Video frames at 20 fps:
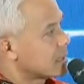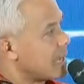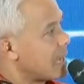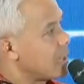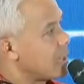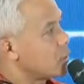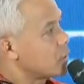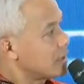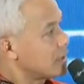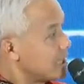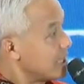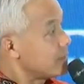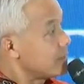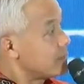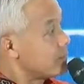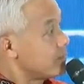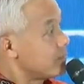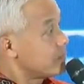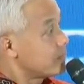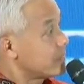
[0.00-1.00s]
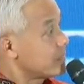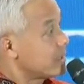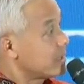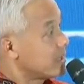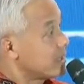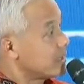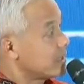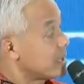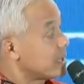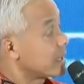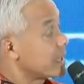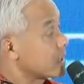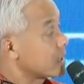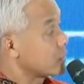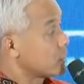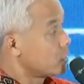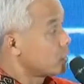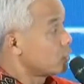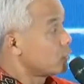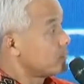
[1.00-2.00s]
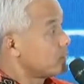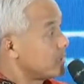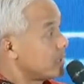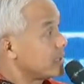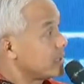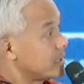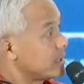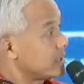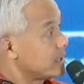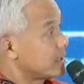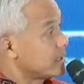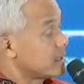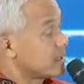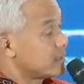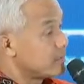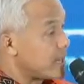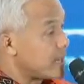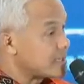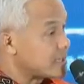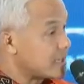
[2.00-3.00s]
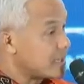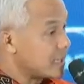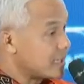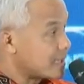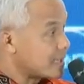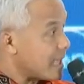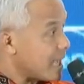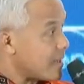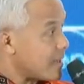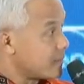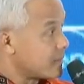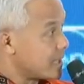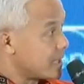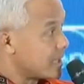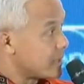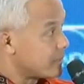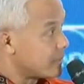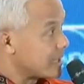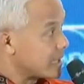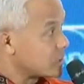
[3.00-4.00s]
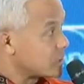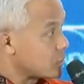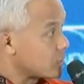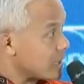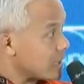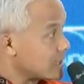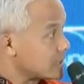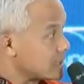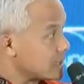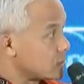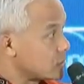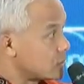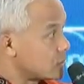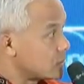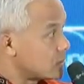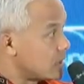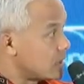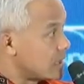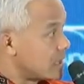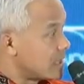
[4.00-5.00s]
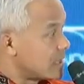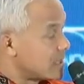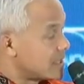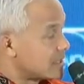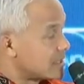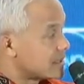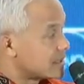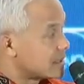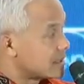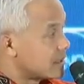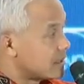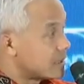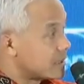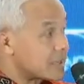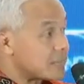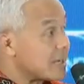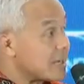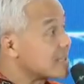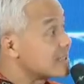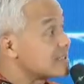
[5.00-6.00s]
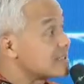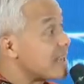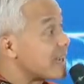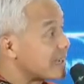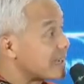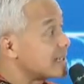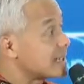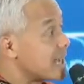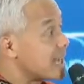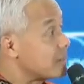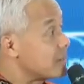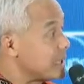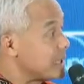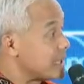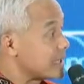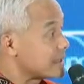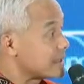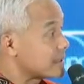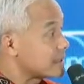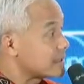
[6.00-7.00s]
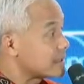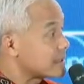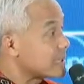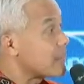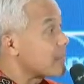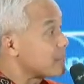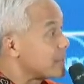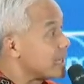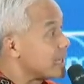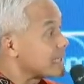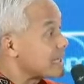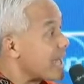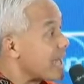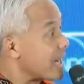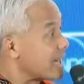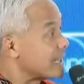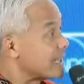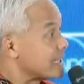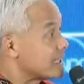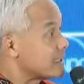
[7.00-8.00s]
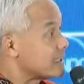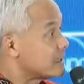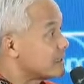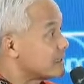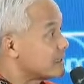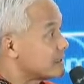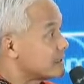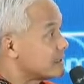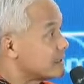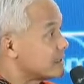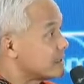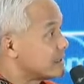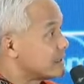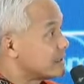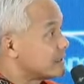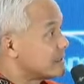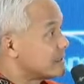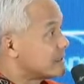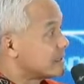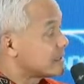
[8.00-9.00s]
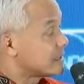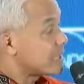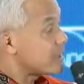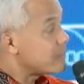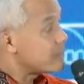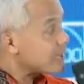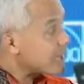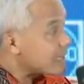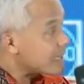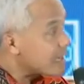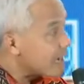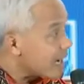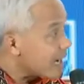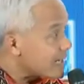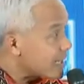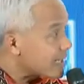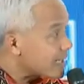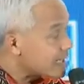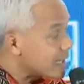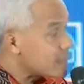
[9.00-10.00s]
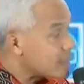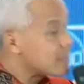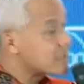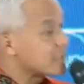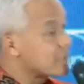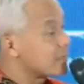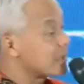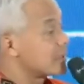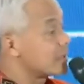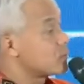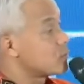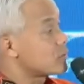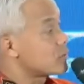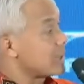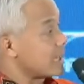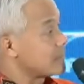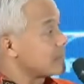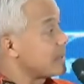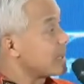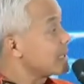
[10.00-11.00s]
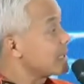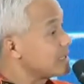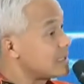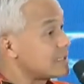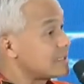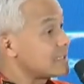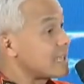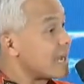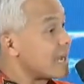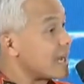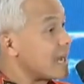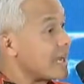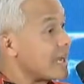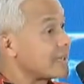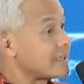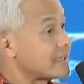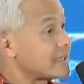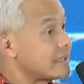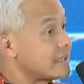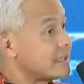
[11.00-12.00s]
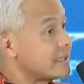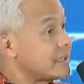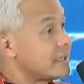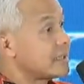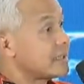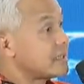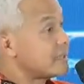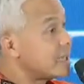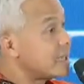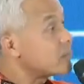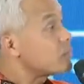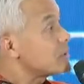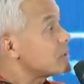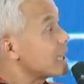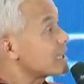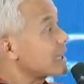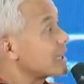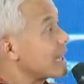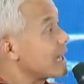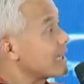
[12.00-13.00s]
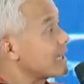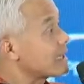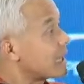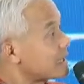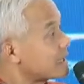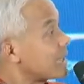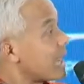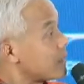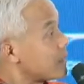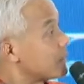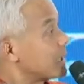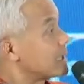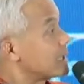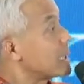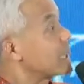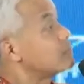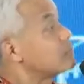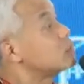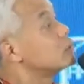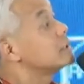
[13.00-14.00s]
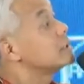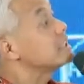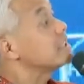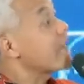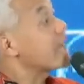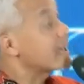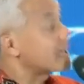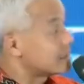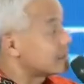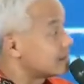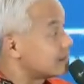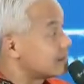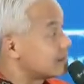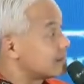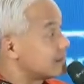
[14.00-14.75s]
kalau tim yang ekonomi, pasti kita ambil yang meritokrasi dulu. Orang bilang zakan kabinet, kabinet ahli. Tapi kadang-kadang kita bisa menemukan pada sisi yang lain. Dia punya talenta double dan multi talent.